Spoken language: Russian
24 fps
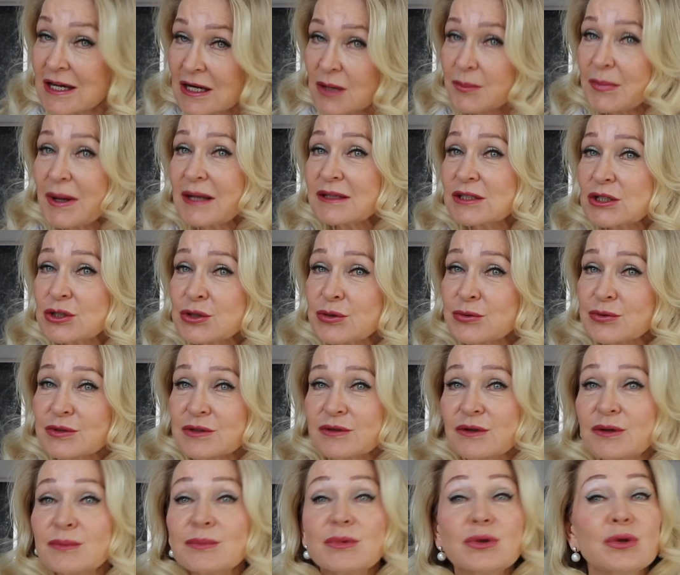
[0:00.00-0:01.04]
Мы это
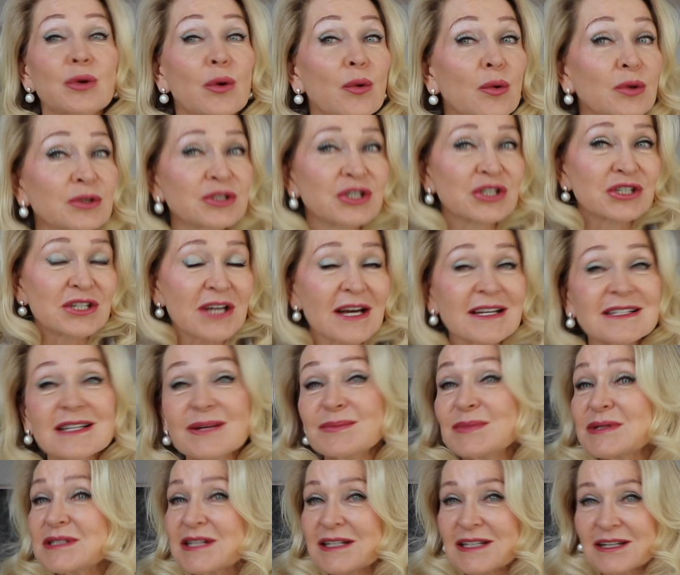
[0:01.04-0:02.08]
чувствуем, но очень часто
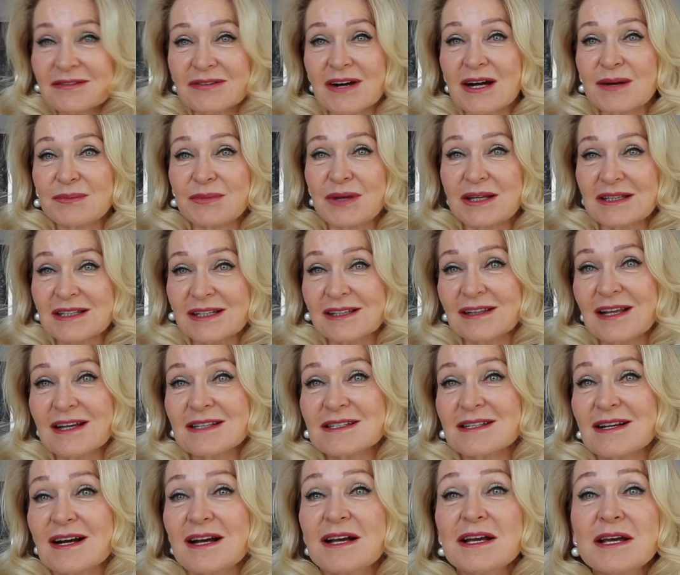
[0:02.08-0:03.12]
мы закрываем на это
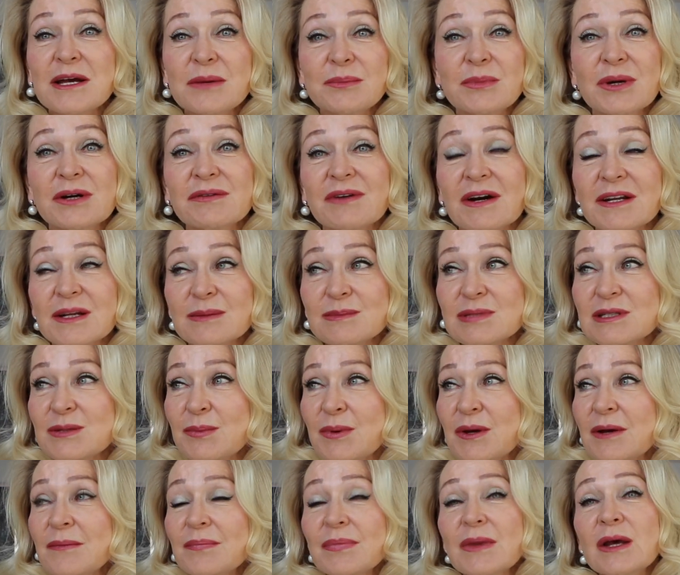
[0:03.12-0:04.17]
глаза. Мы говорим
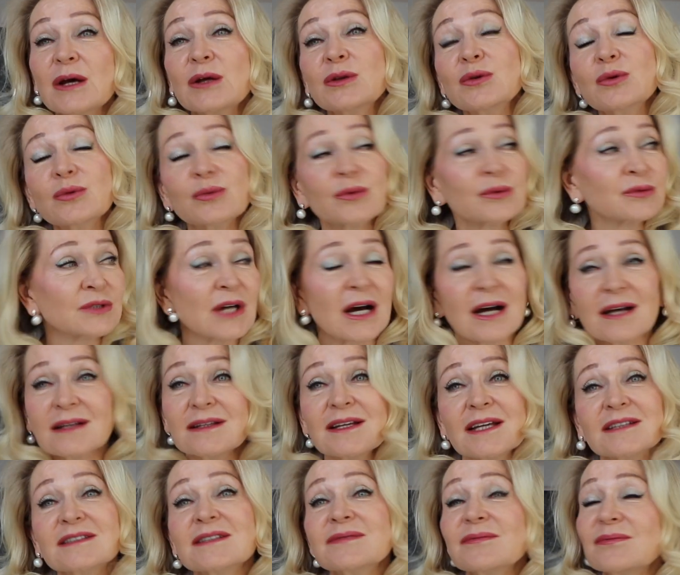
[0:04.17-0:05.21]
себе, ну да,
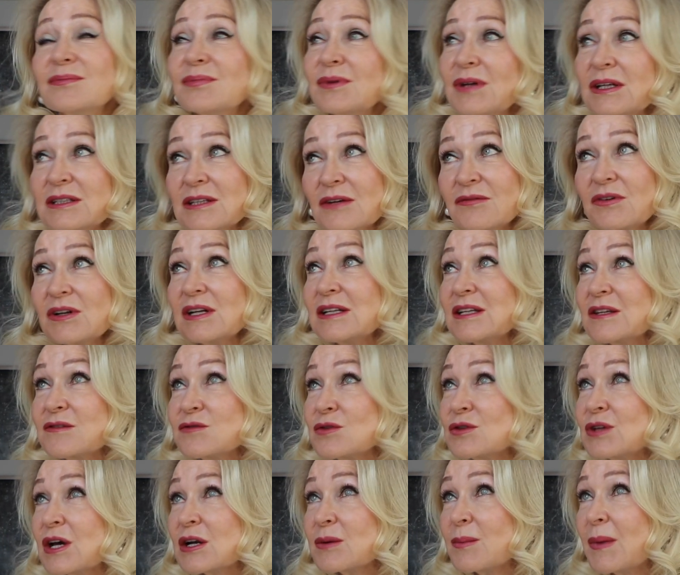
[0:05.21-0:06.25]
нет, это выглядит все
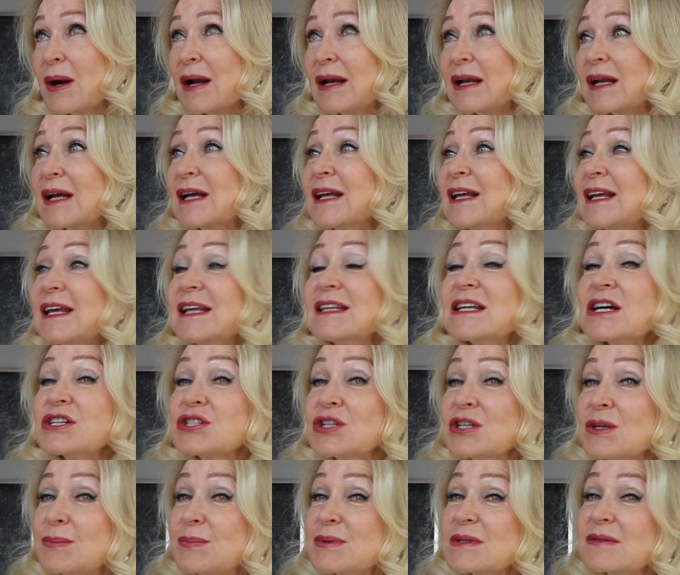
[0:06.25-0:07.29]
нормально. И даже
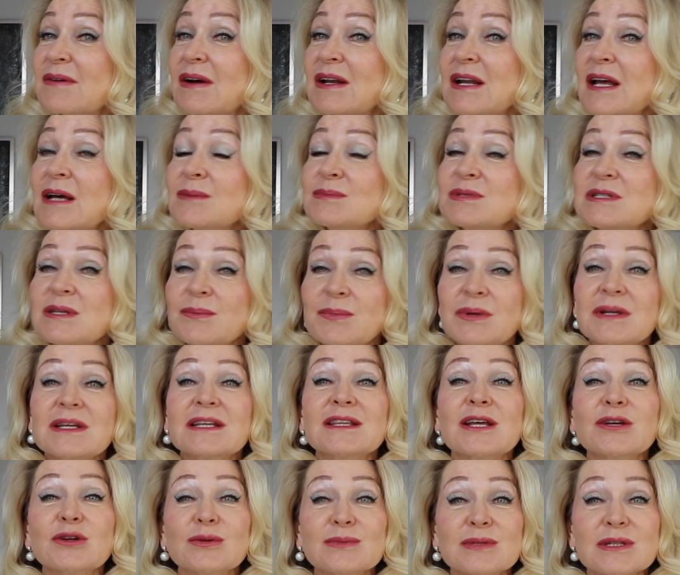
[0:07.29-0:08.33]
не позволяем себе, не
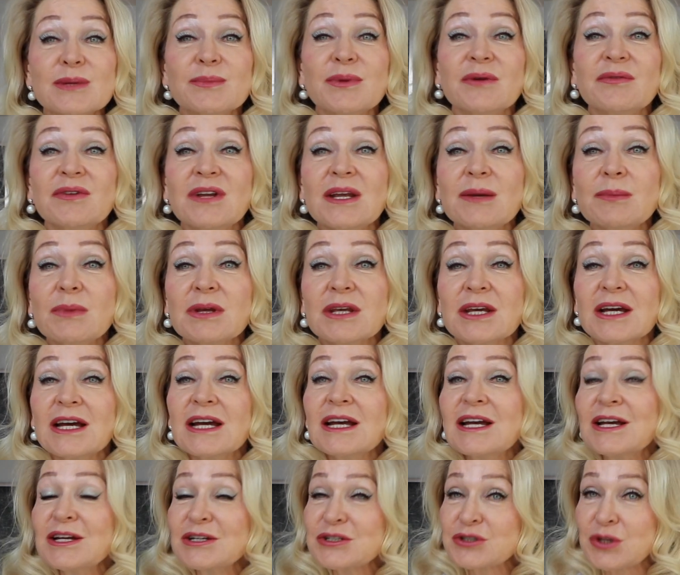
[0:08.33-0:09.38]
даем себе времени,
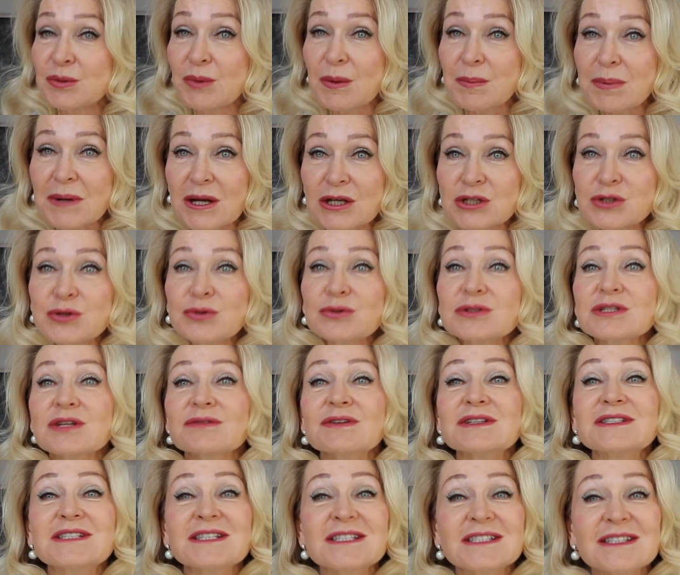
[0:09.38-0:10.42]
чтобы
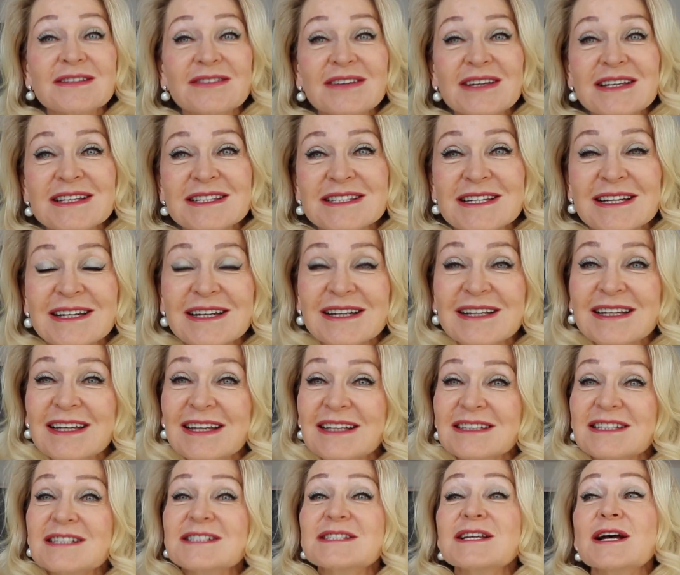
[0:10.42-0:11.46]
прочувствовать, действительно
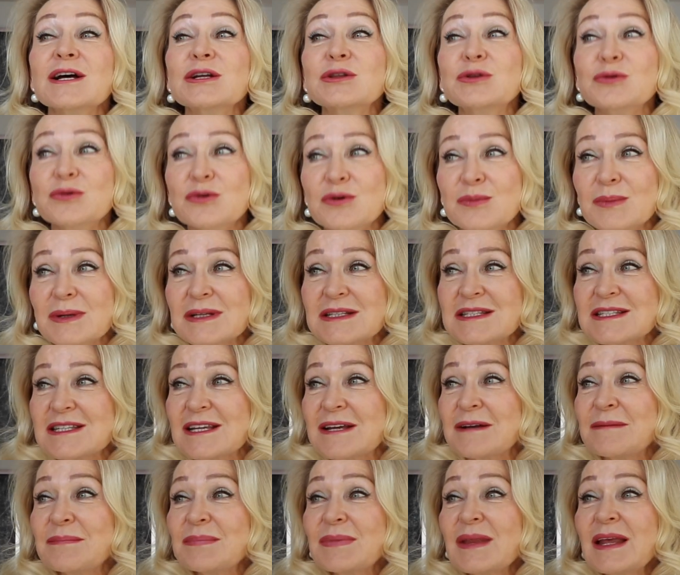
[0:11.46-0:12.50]
это, задуматься
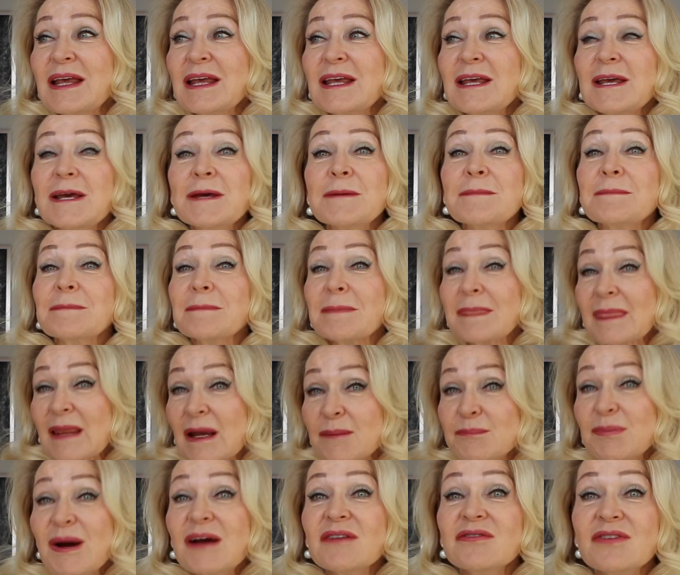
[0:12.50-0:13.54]
и
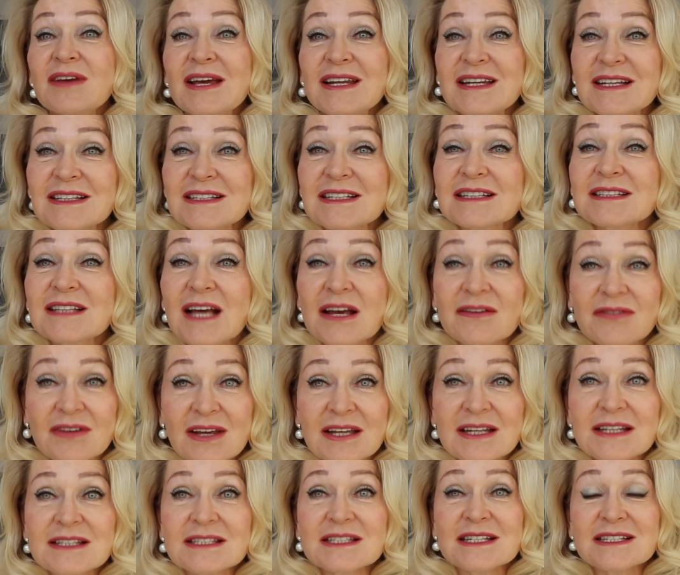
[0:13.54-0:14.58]
поверить,
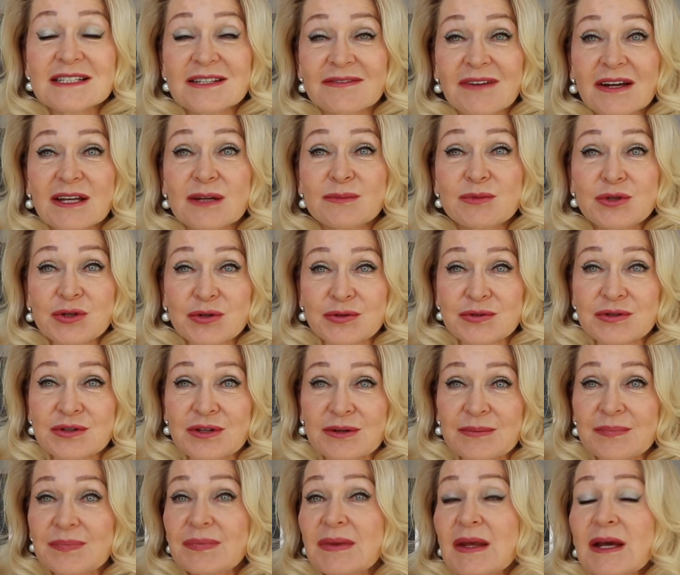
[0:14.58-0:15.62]
довериться своим
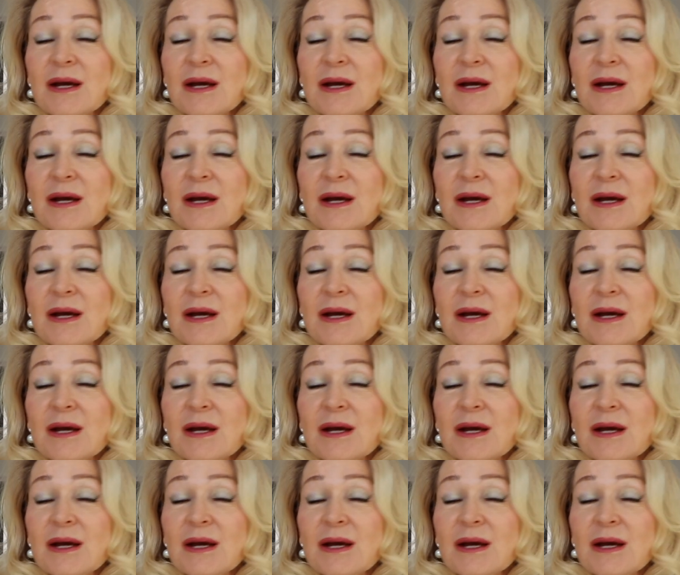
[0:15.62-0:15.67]
чувствам.